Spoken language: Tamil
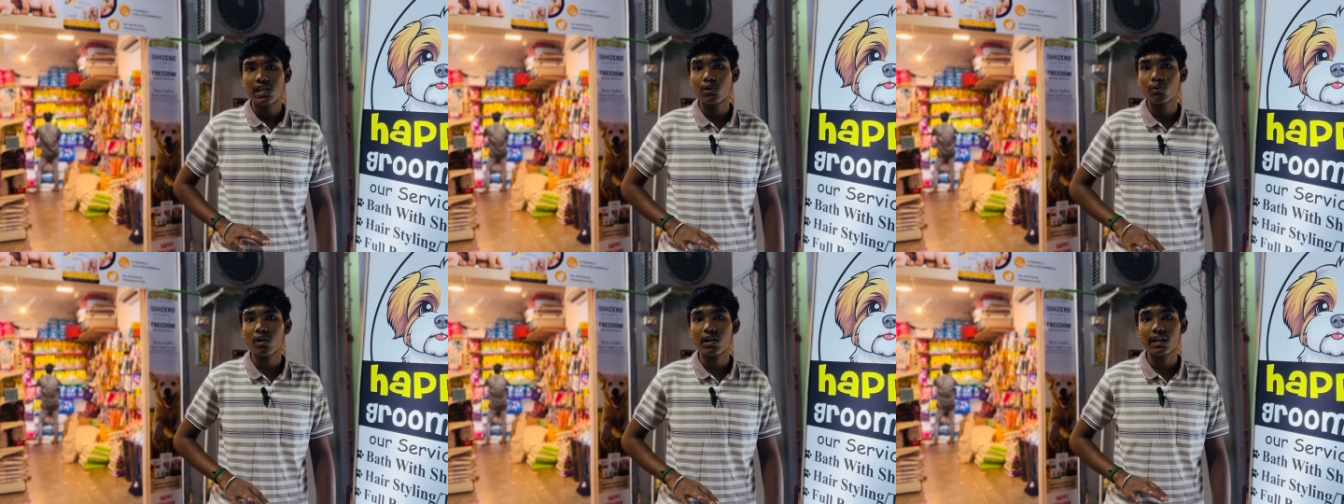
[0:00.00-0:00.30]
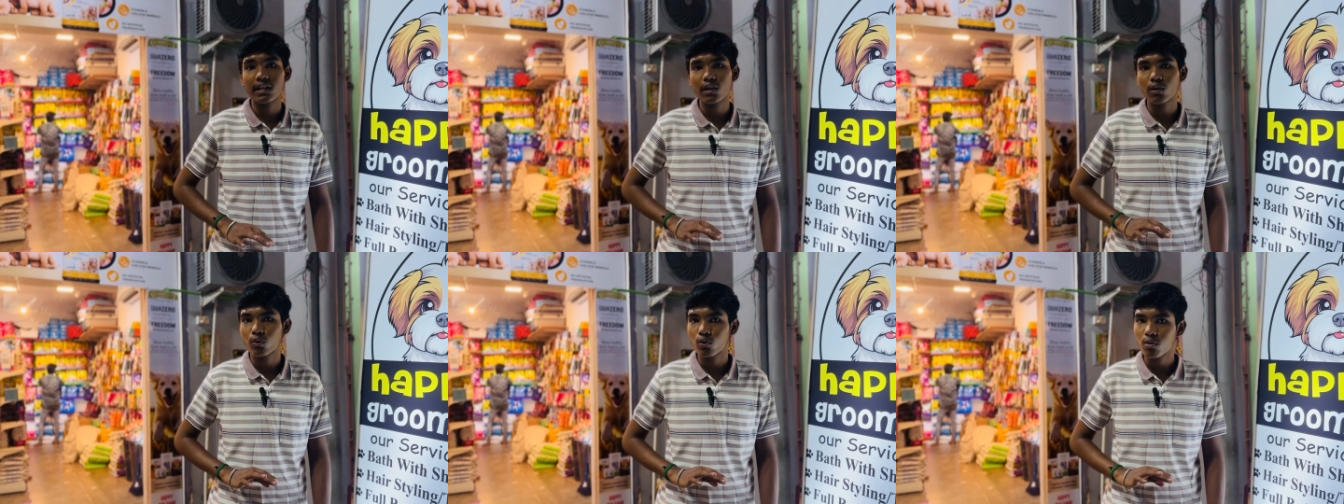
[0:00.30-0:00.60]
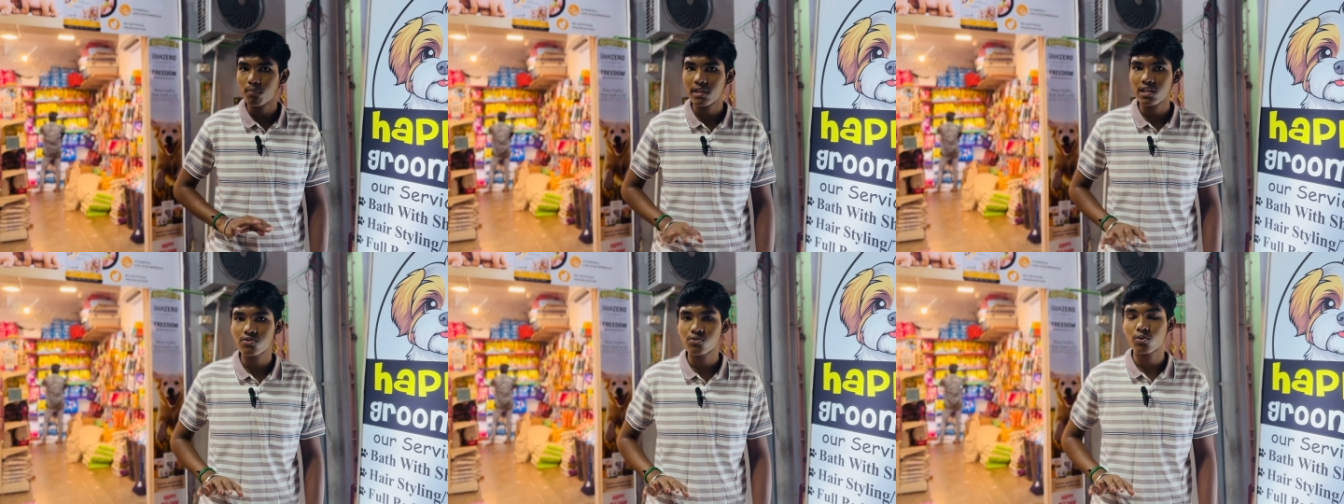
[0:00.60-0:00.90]
இவங்க கிட்ட
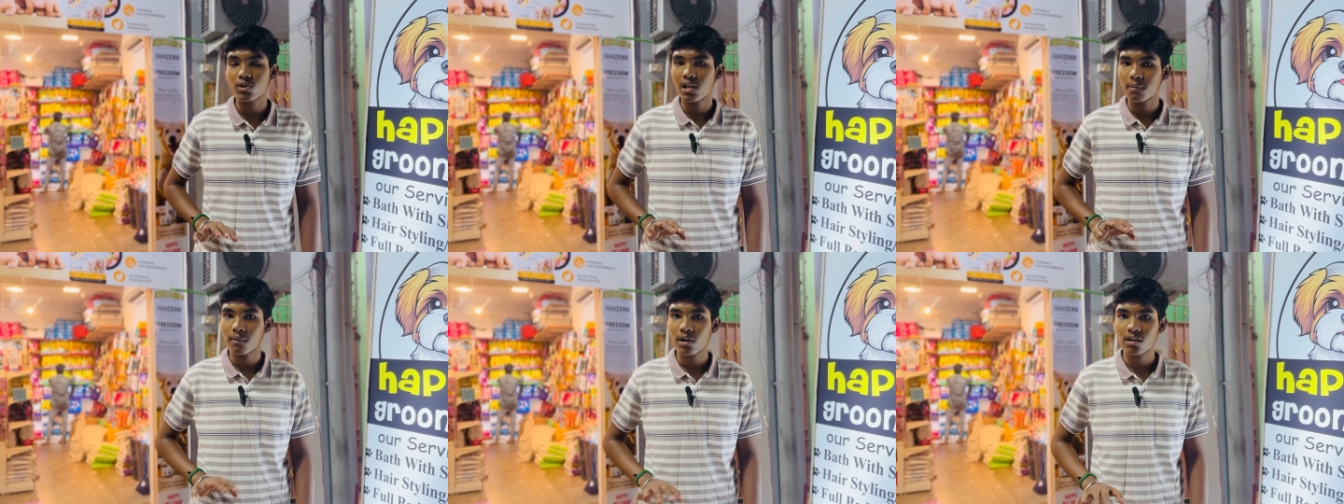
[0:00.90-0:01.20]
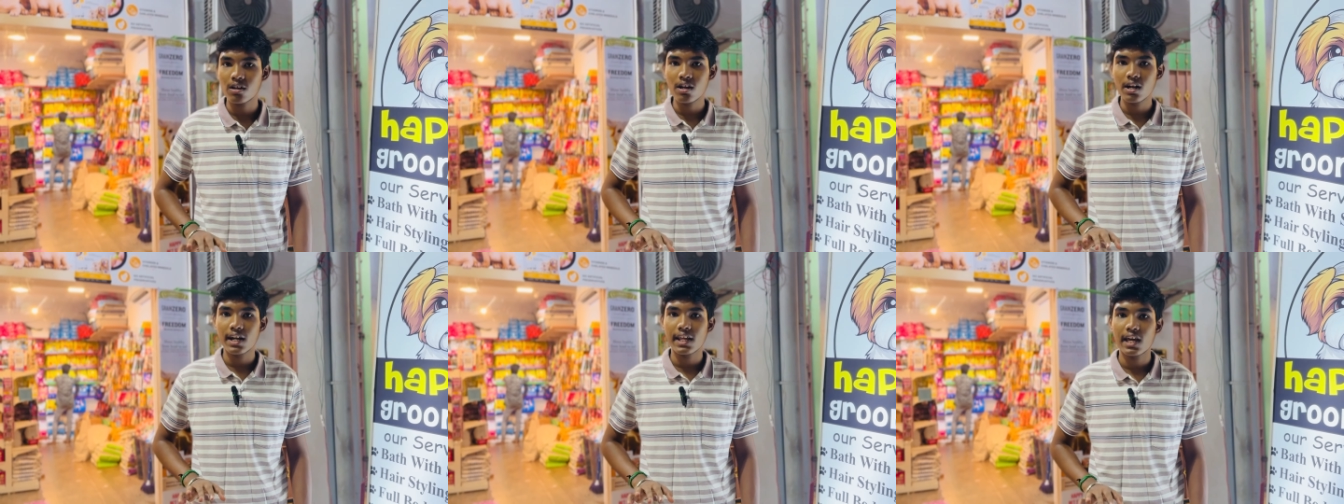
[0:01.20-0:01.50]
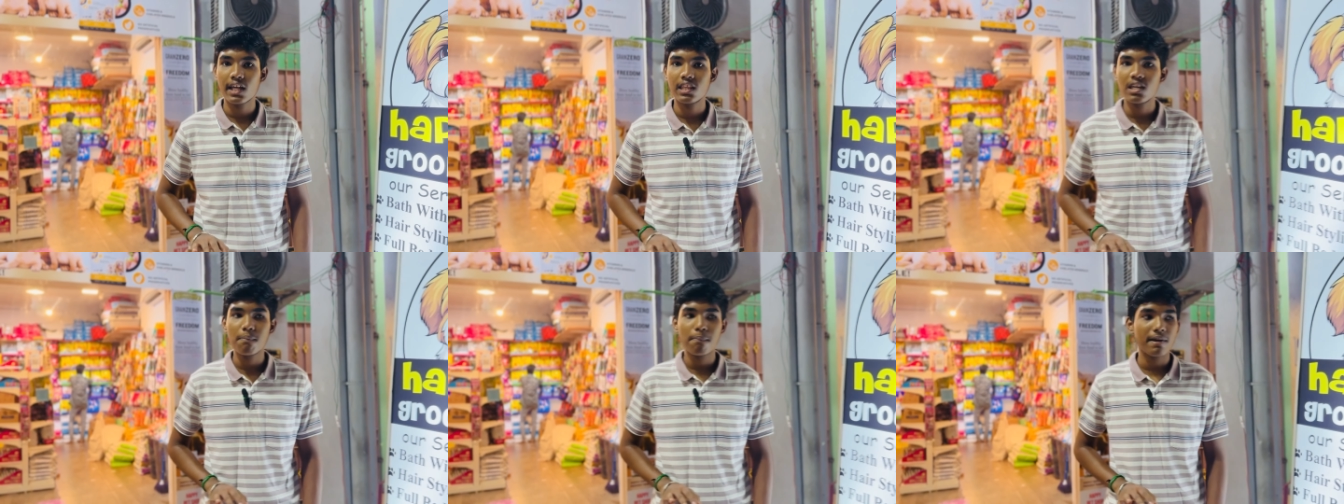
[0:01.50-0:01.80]
க்ரூமிங் ஸ்டுடியோ மட்டும்
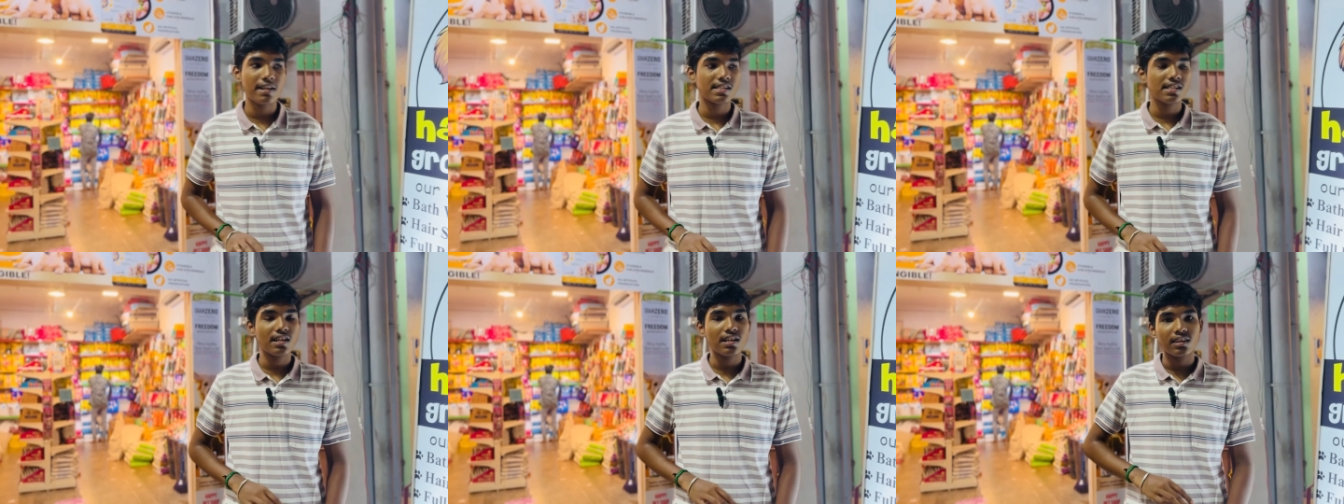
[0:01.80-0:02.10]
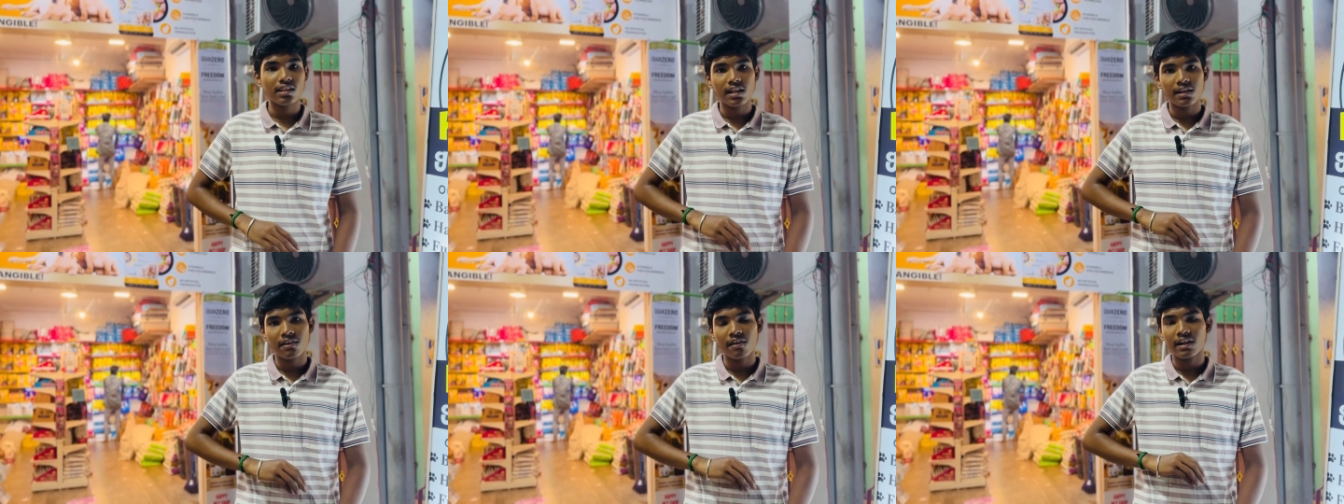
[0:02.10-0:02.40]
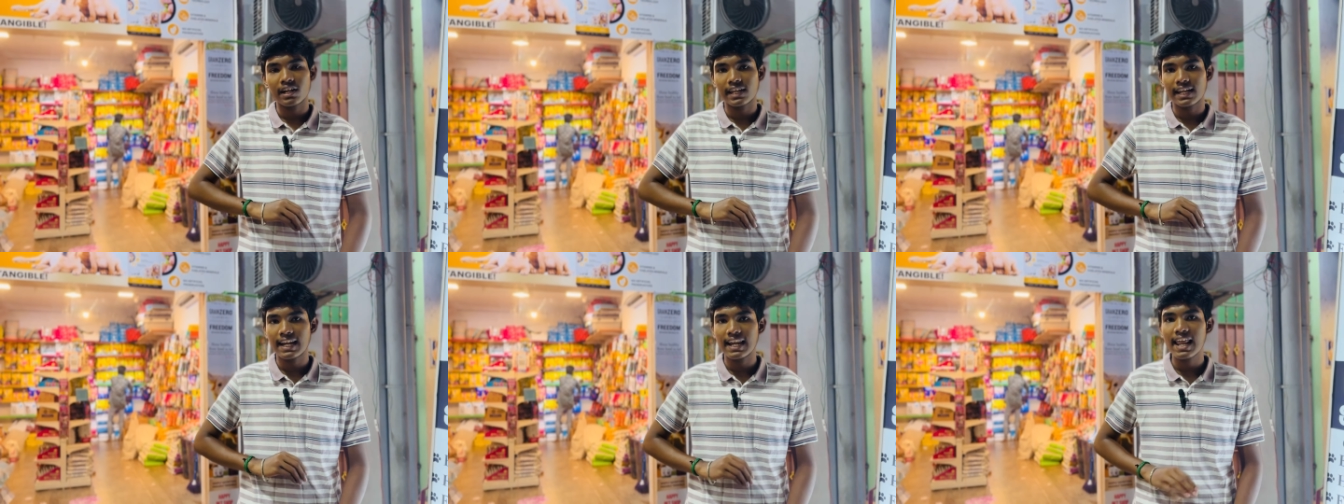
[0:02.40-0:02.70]
கிடையாது பெட்ஸுக்கு
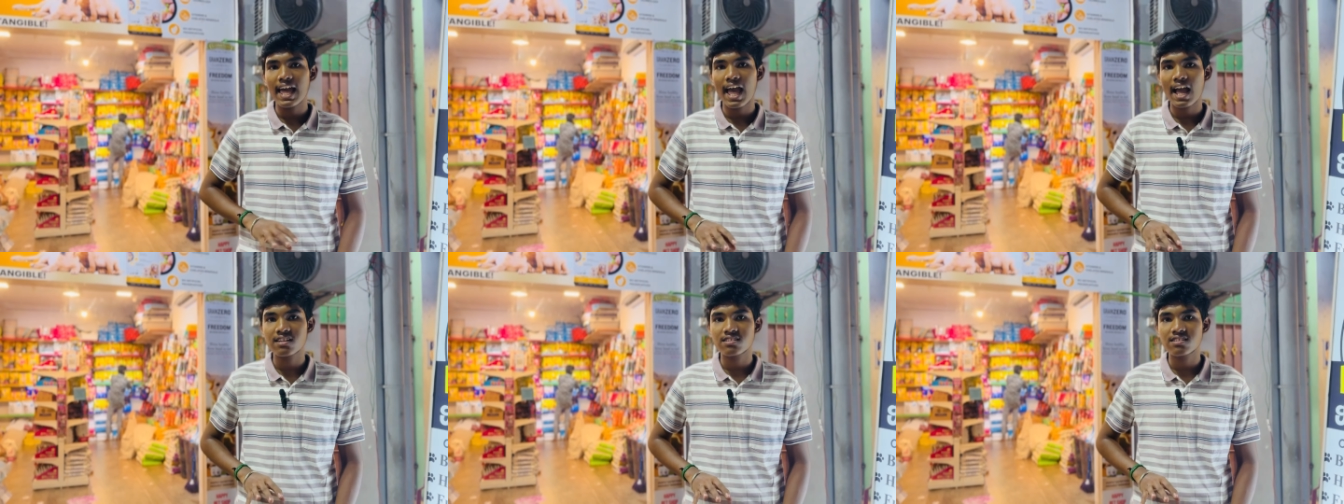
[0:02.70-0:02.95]
தேவையான எல்லா